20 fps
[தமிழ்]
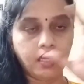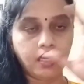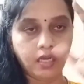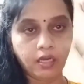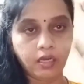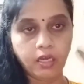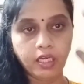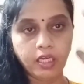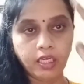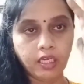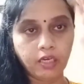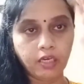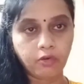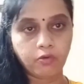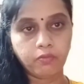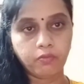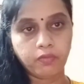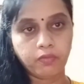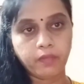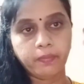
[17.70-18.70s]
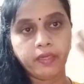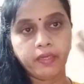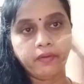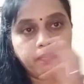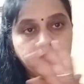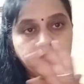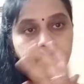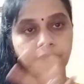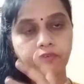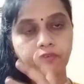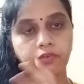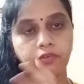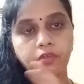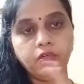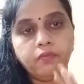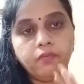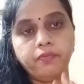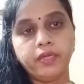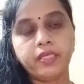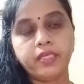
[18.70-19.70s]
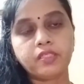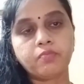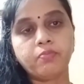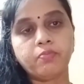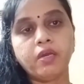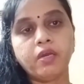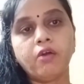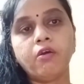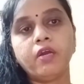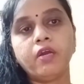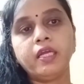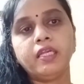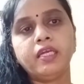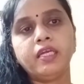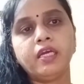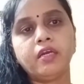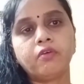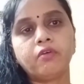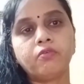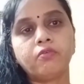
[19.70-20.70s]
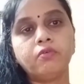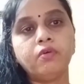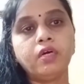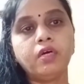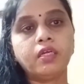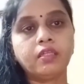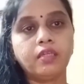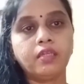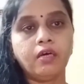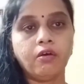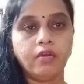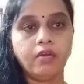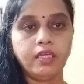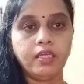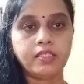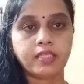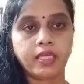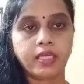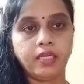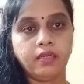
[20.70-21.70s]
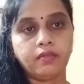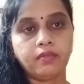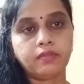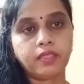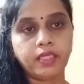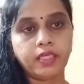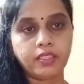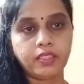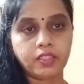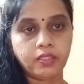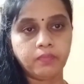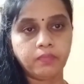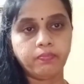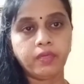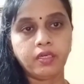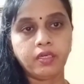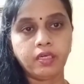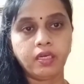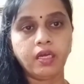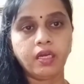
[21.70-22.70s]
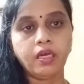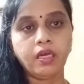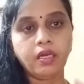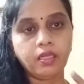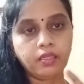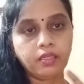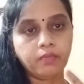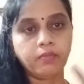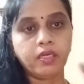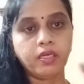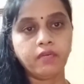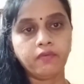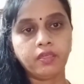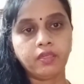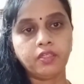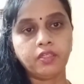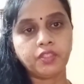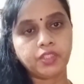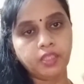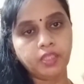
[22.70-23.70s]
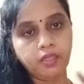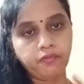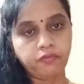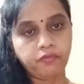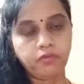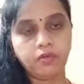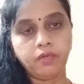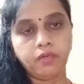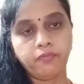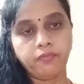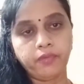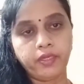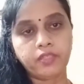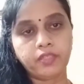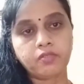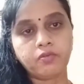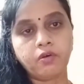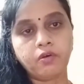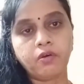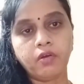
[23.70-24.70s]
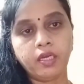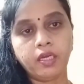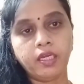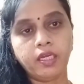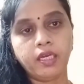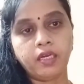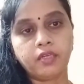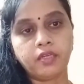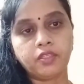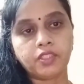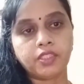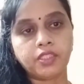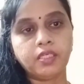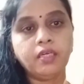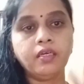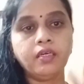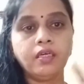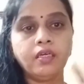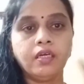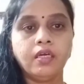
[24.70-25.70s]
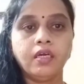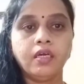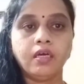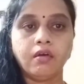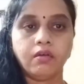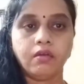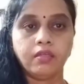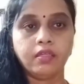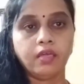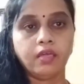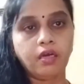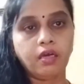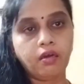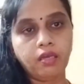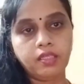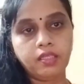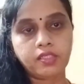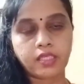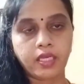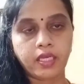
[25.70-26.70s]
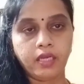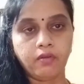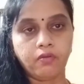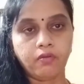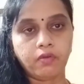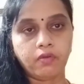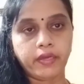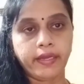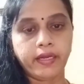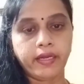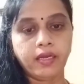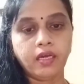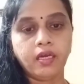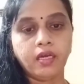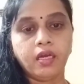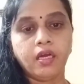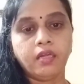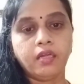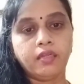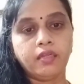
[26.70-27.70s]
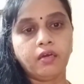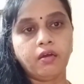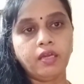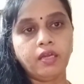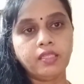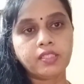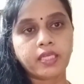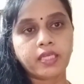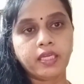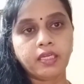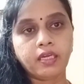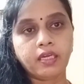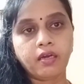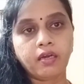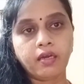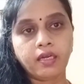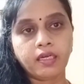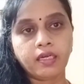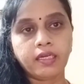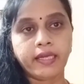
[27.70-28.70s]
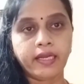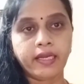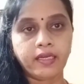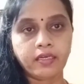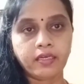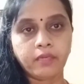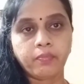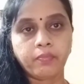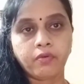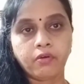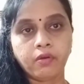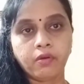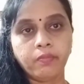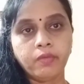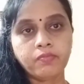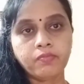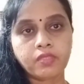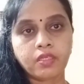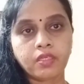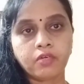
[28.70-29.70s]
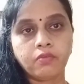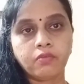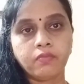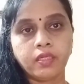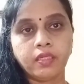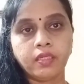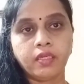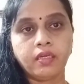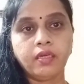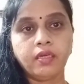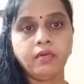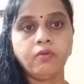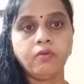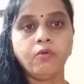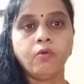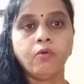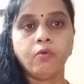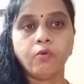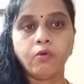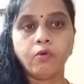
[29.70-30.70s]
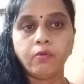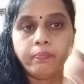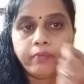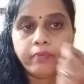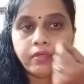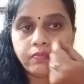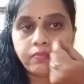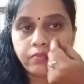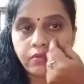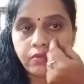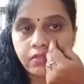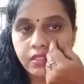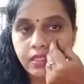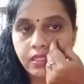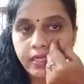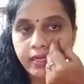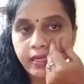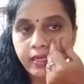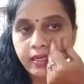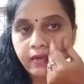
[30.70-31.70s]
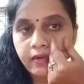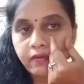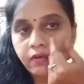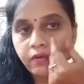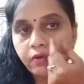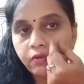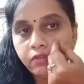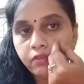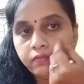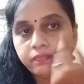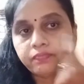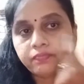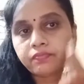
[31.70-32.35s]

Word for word: ஆயிலியாக இருக்கும் அப்படி ஃபுல் ஃபேஸுமே ஆயிலியாக இருக்கும் அதுதான் ஆயில் ஸ்கின் டெஸ்ட் பண்ணால் அந்த மாதிரி வந்துச்சுன்னா அது ஃபுல் ஃபேஸும் ஆயிலியாக இருந்துச்சுன்னா அதுதான் ஆயில் ஸ்கின் ஓகேங்களா இந்த ஆயில் ஸ்கின்காரங்களுக்கு என்னென்ன ப்ராப்ளம்ஸ் இருக்கும் பார்த்திங்கன்னா ஓப்பன் போல்ஸ் நிறையா வரும்